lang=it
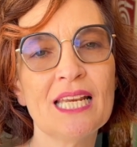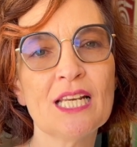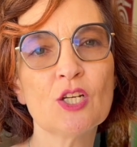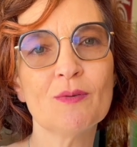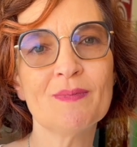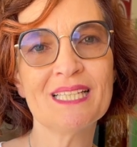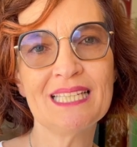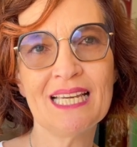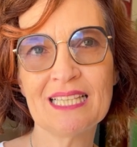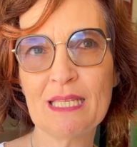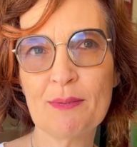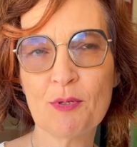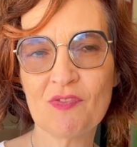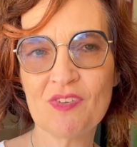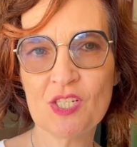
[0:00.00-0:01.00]
il
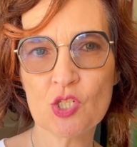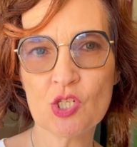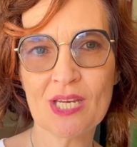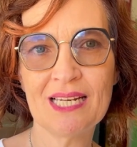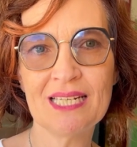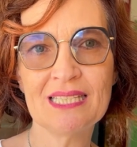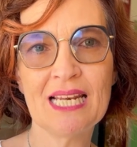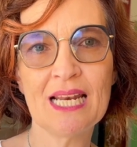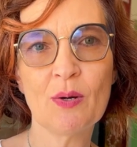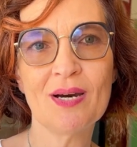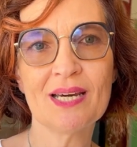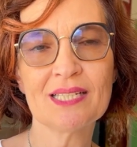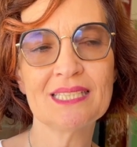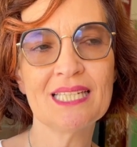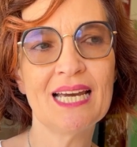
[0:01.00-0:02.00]
comandante provinciale della
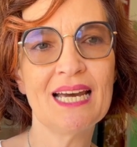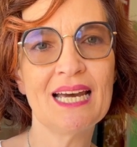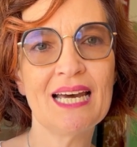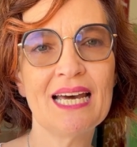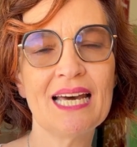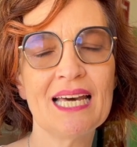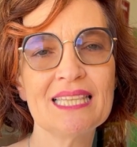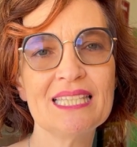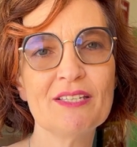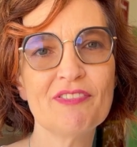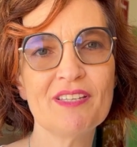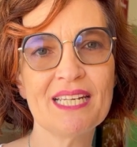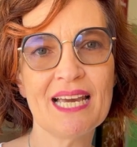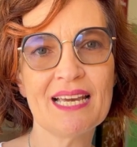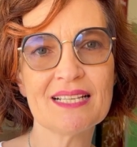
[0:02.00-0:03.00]
Guardia di
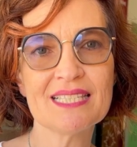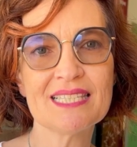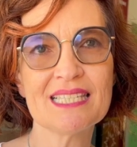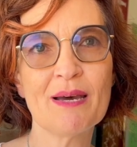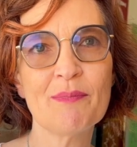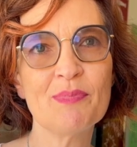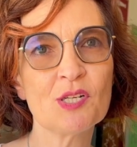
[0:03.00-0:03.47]
Finanza.